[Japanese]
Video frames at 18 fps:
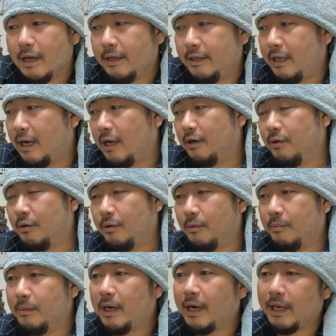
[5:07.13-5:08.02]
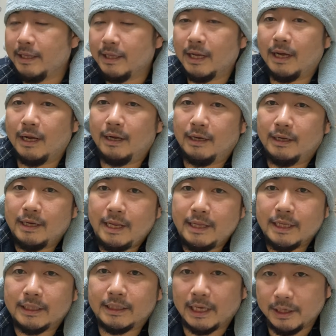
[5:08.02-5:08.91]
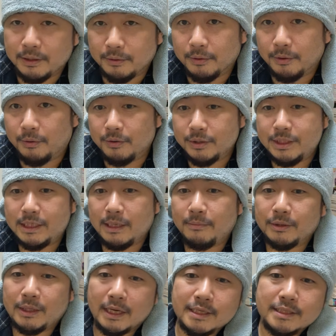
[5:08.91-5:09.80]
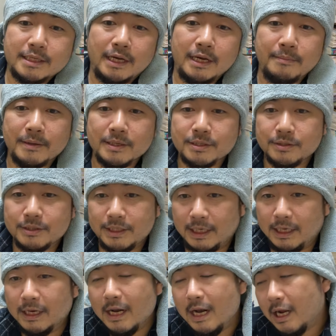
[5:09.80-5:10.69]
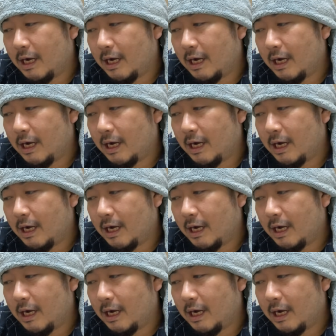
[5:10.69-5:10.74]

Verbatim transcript: で、あの、まあ、変な、変な態度のおじさんもたくさんいますし、